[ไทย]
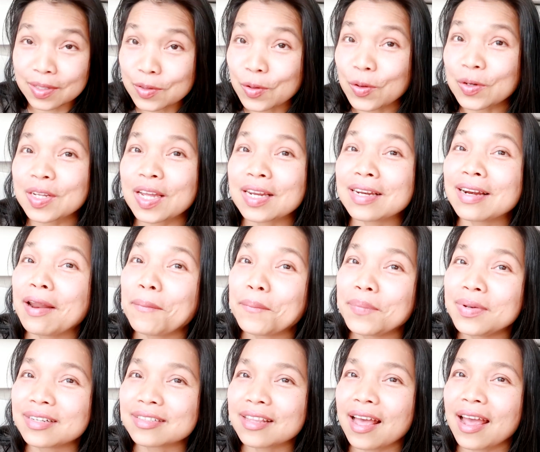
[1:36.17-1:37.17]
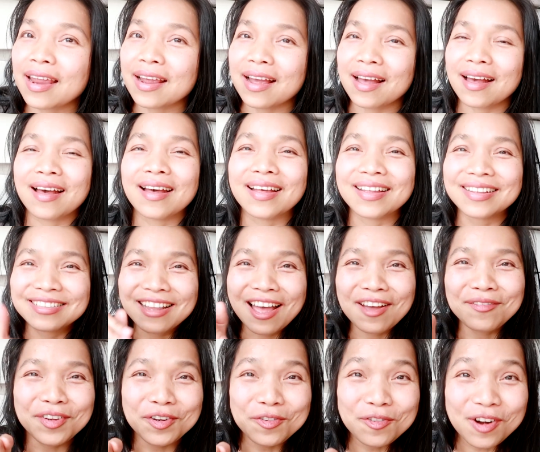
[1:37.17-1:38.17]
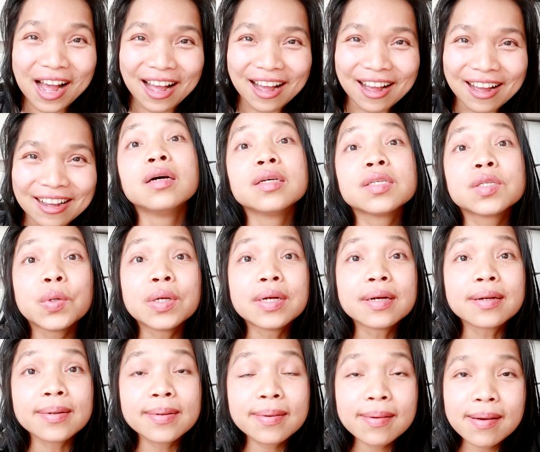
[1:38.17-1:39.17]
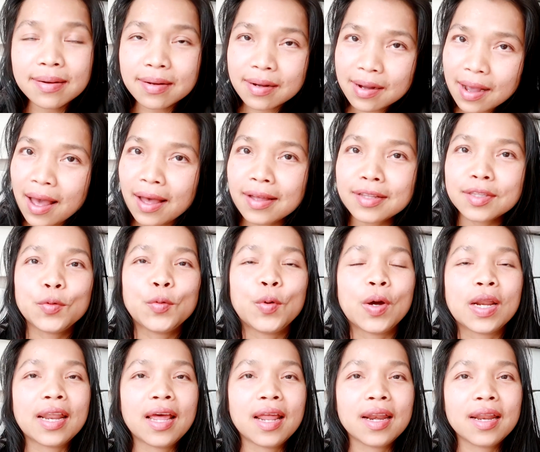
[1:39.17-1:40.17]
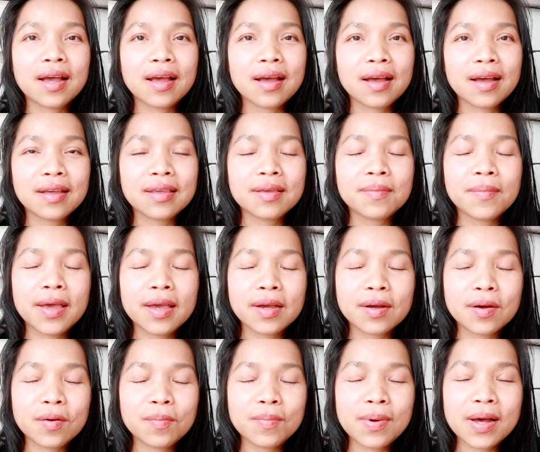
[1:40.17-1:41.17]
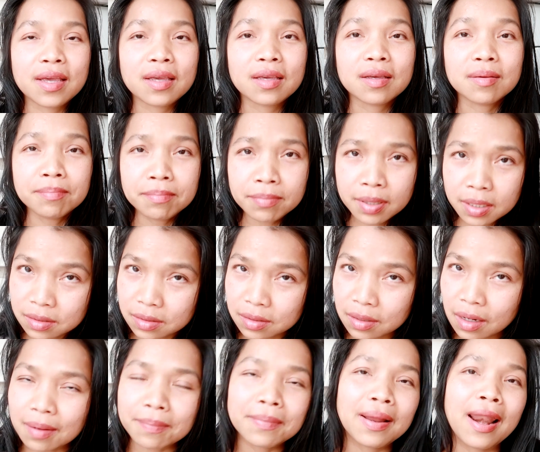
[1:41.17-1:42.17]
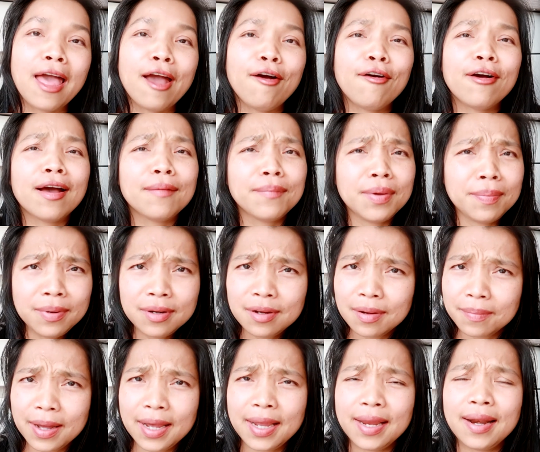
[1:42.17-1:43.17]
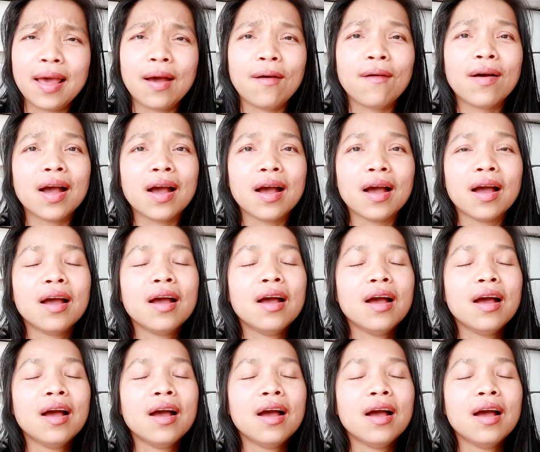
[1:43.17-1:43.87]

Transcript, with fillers: ขั้นตอนการกลับเมืองไทยค่ะตามมาดูค่ะส่วนเรื่องค่าตั๋วนั้นนะคะอีแม่ก็ไปเผือกมาแล้วค่ะไปเผือกมาให้แล้วค่ะ